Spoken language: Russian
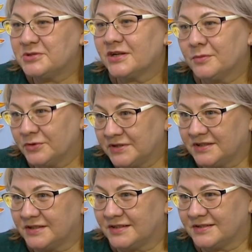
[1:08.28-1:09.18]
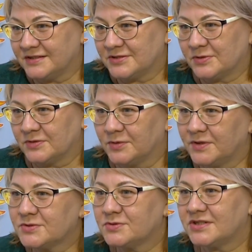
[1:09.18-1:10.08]
и вообще работа это традиционная. У
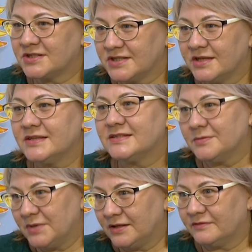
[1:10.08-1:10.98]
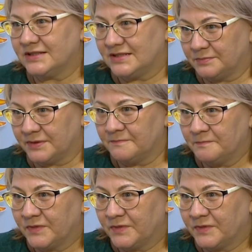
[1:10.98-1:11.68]
нас учреждение семейного типа.